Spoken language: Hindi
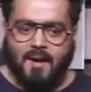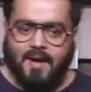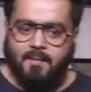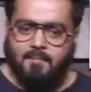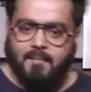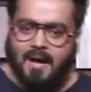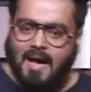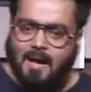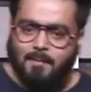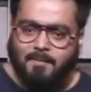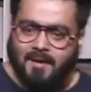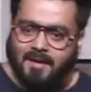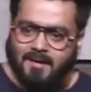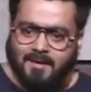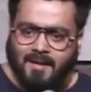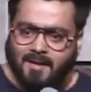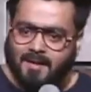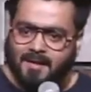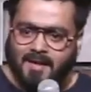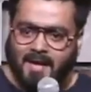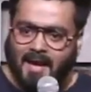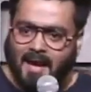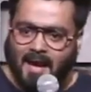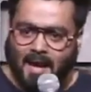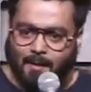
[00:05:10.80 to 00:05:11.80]
मैं भाई मैं मरने
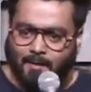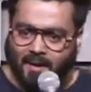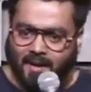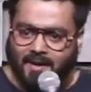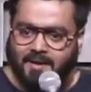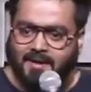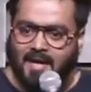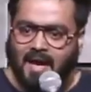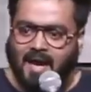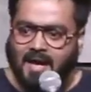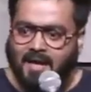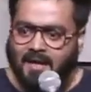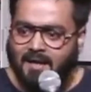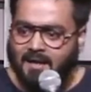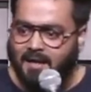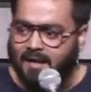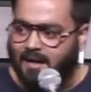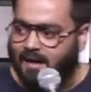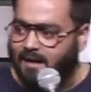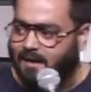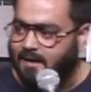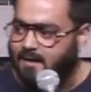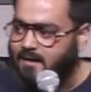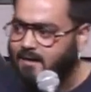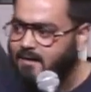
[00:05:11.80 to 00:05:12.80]
नहीं आया भाई क्या कर रहा
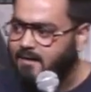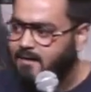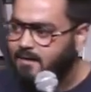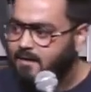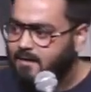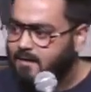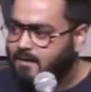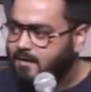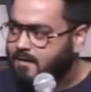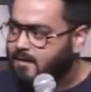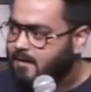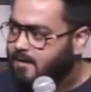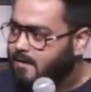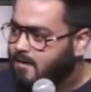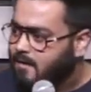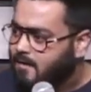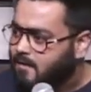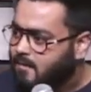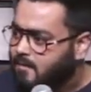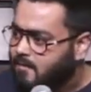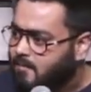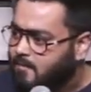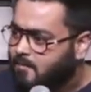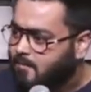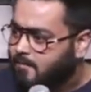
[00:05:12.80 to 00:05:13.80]
है
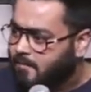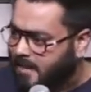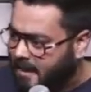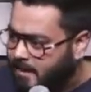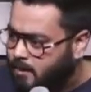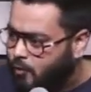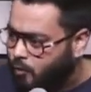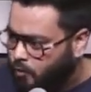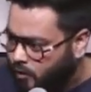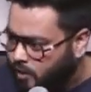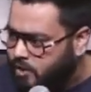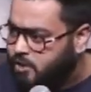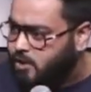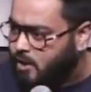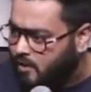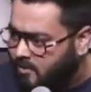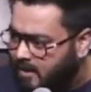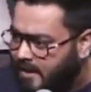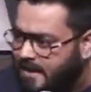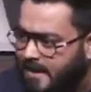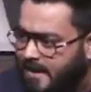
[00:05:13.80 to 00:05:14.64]
मैं टूरिस्टों